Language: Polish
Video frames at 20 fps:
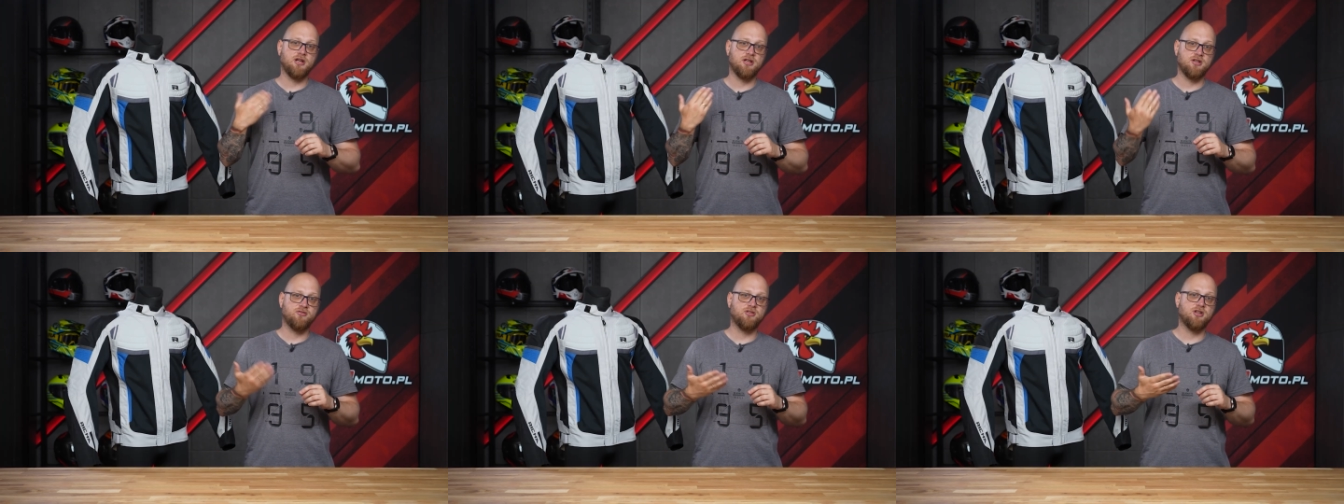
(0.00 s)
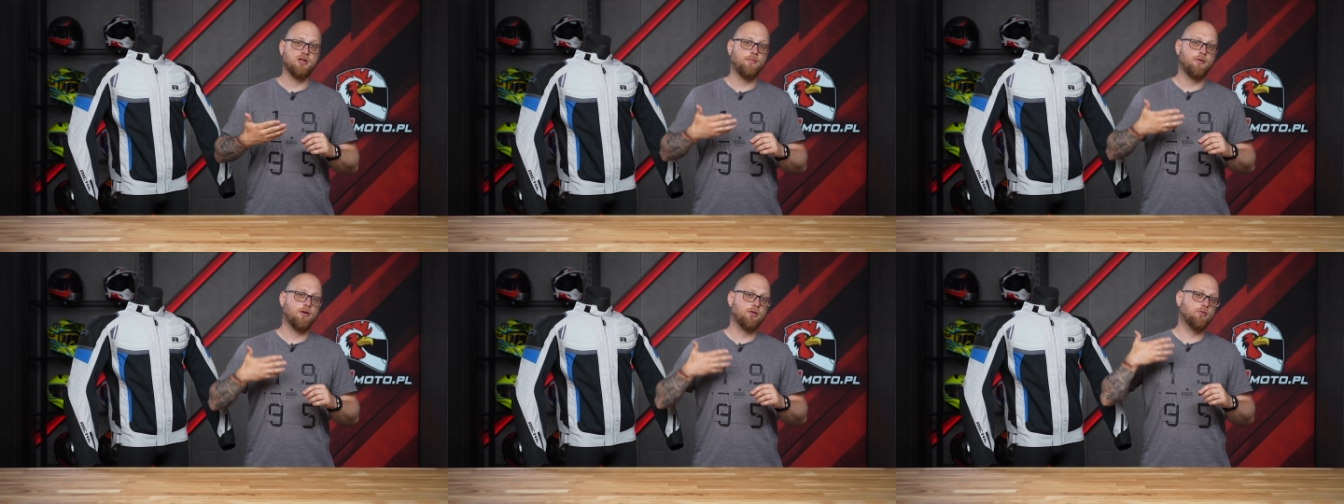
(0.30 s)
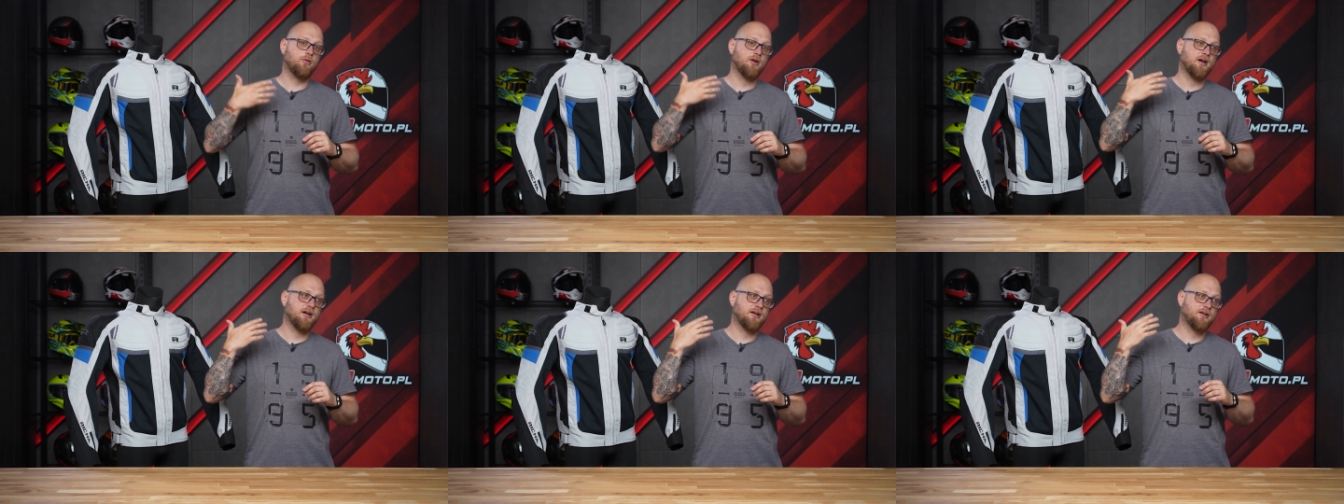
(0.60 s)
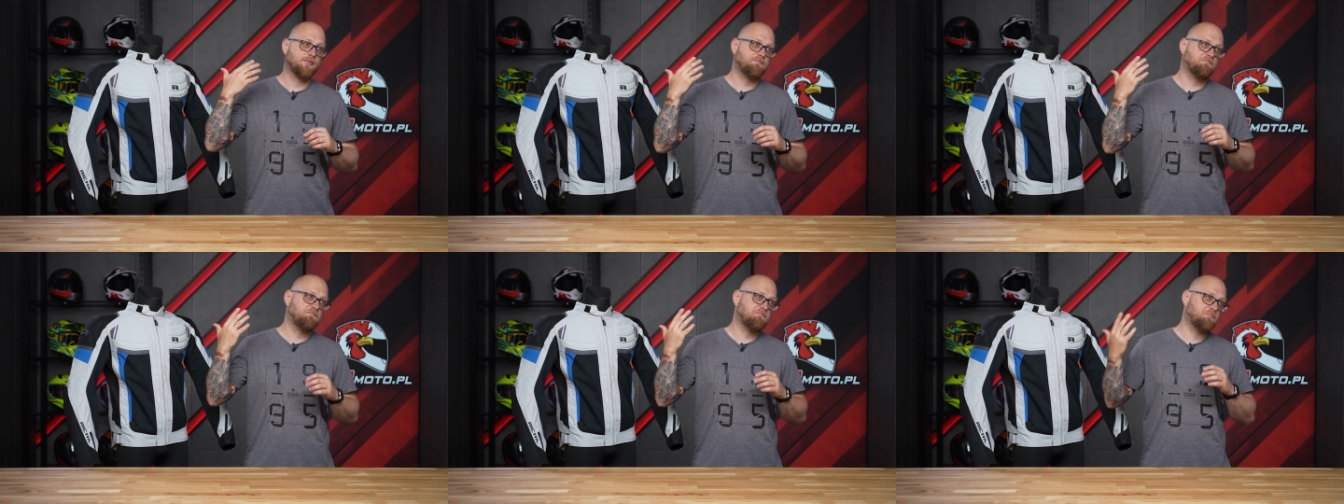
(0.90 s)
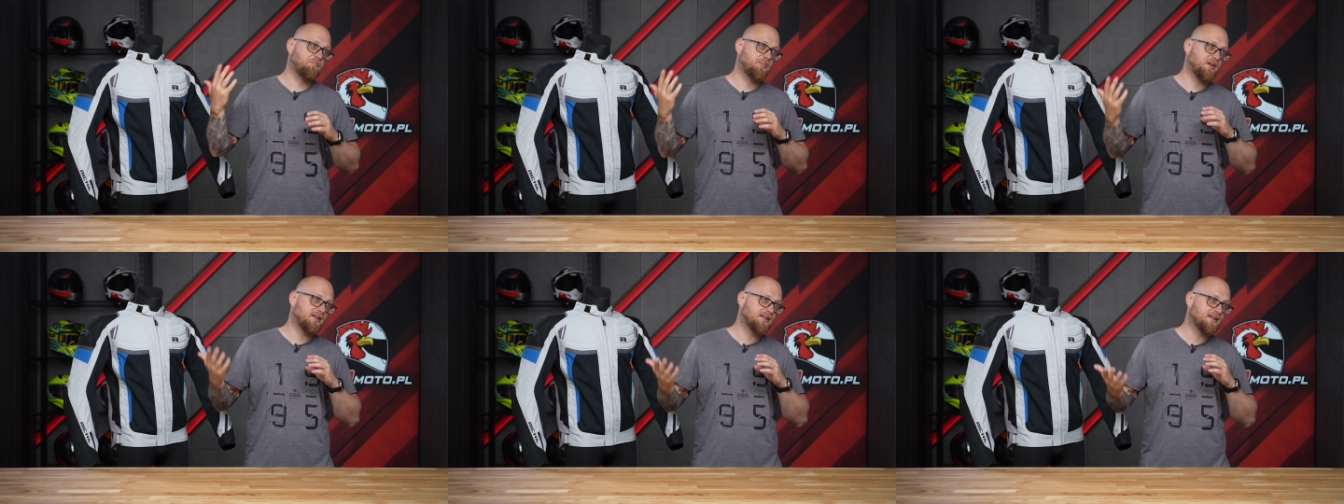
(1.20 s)
jeździć w temperaturach
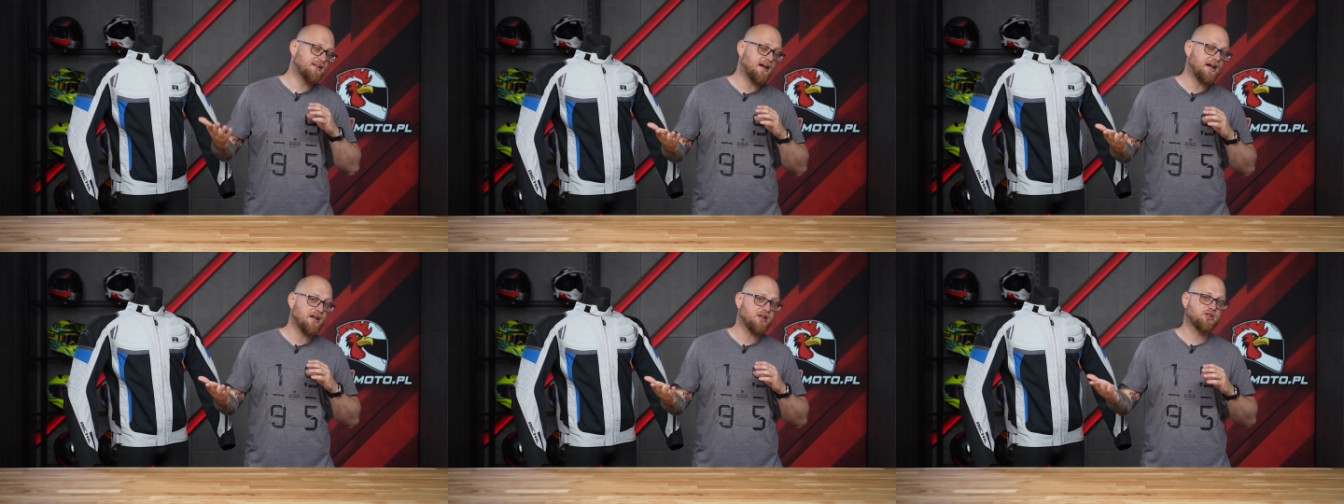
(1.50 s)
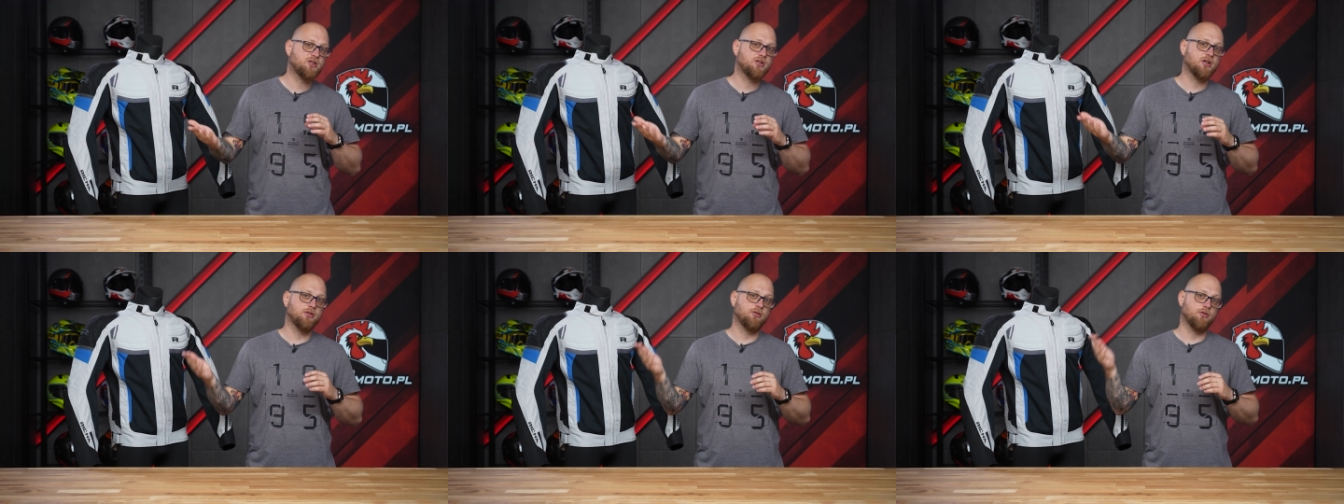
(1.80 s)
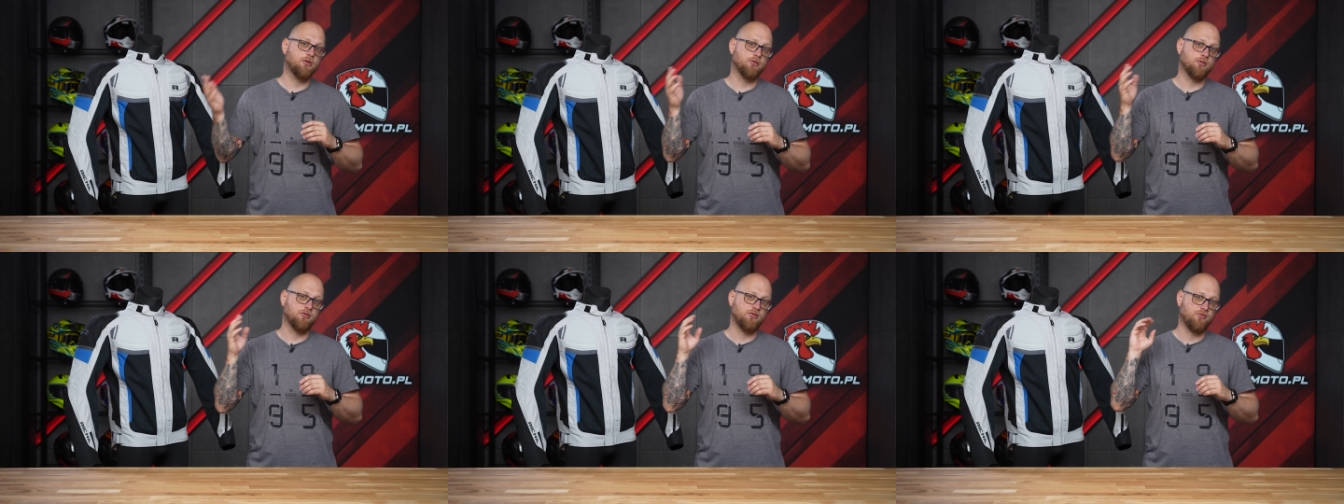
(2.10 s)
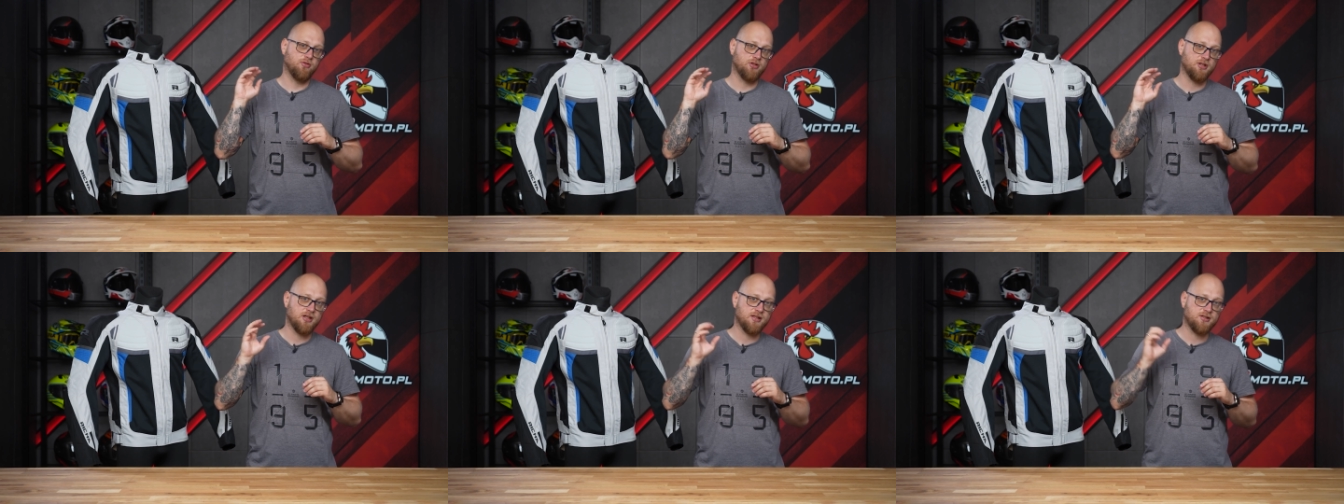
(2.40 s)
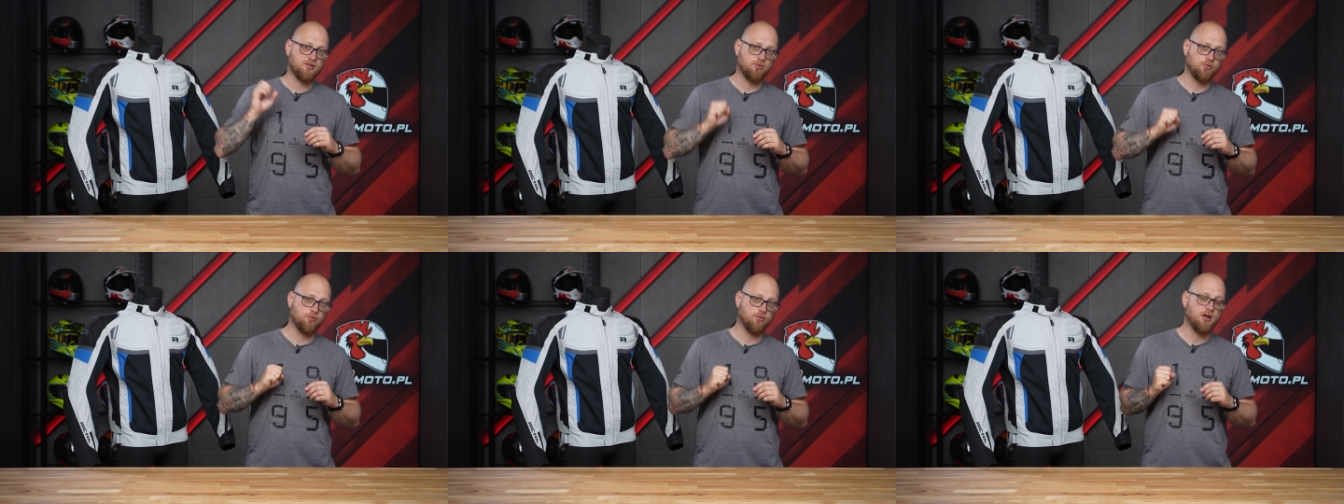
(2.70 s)
15 do
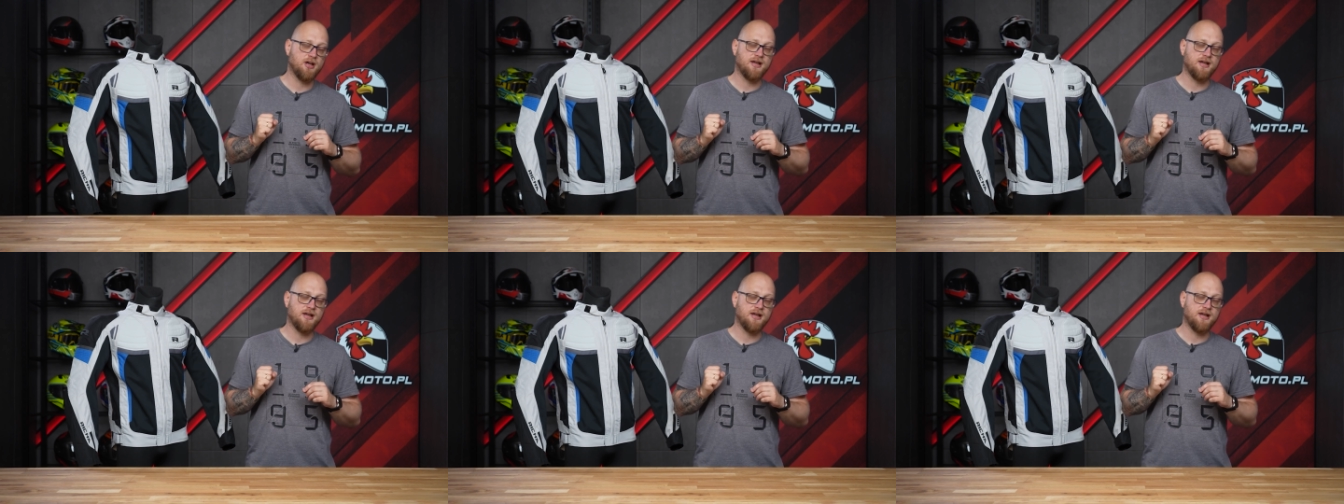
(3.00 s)
20